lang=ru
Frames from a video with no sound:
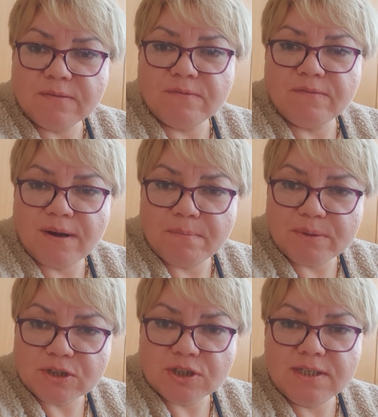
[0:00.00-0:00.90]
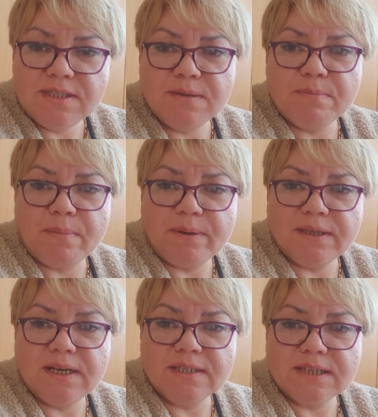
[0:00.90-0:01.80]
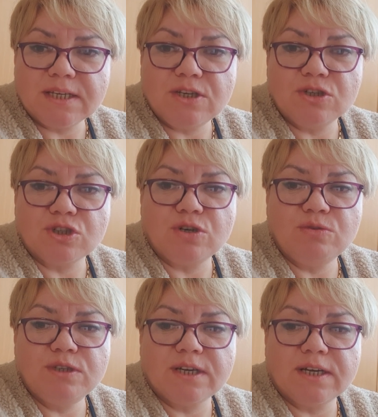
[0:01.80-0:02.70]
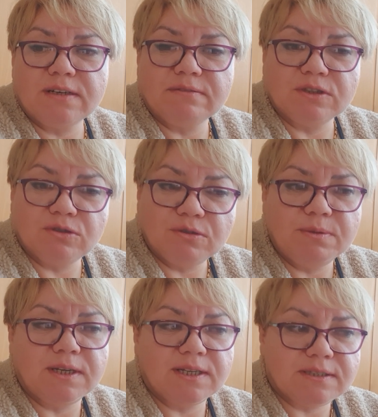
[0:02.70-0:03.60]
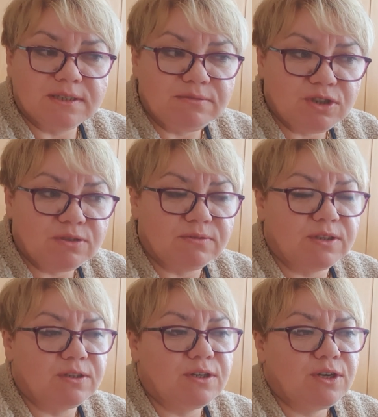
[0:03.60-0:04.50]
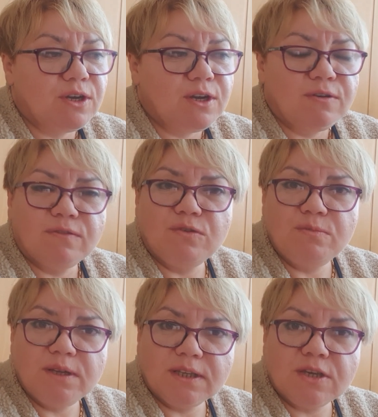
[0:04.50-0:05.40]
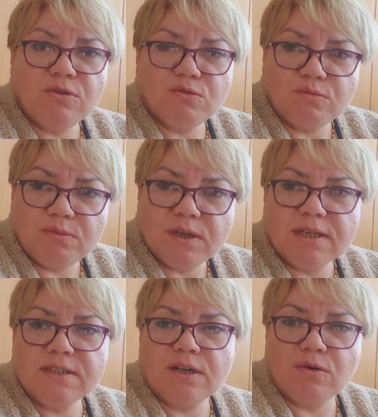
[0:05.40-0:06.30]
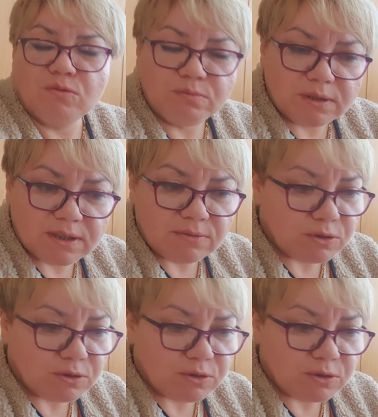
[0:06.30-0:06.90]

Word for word: вам по жизни попадались такие же люди, как и вы, добрые, отзывчивые, вы у меня такие умные, остроумные.